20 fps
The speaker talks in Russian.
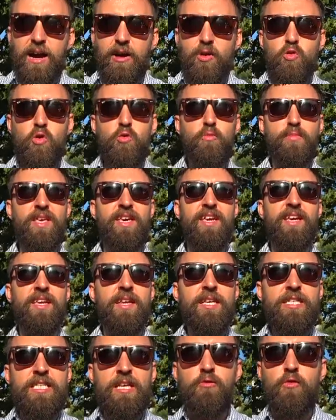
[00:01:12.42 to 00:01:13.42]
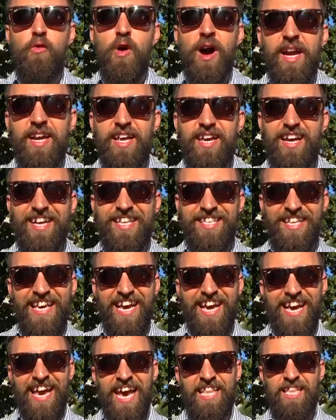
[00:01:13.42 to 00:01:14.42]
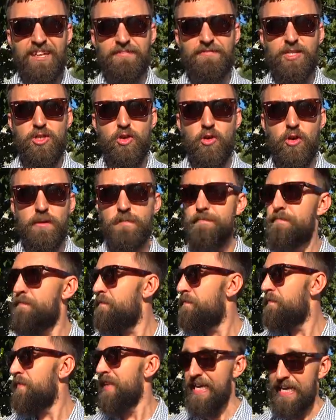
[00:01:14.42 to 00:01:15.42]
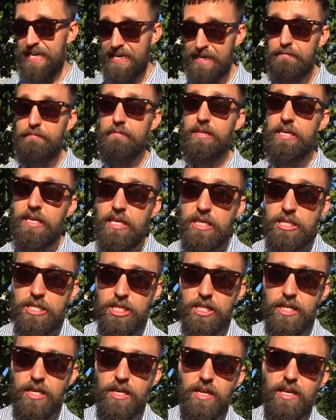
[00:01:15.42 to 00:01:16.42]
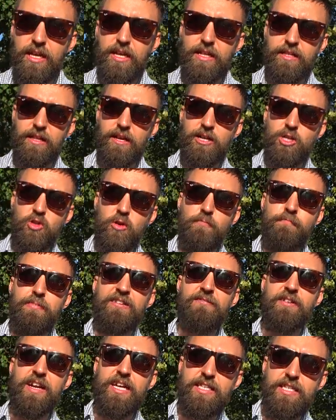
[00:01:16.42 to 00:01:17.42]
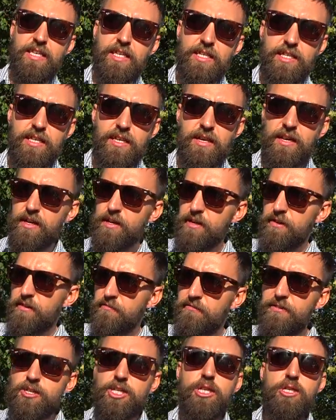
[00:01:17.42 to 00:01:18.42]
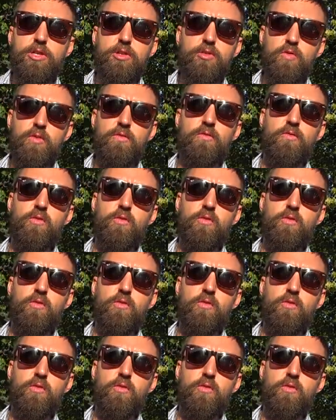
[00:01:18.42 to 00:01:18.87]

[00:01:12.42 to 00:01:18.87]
Огромные резервуары, где это все говнище должно превратиться в чистую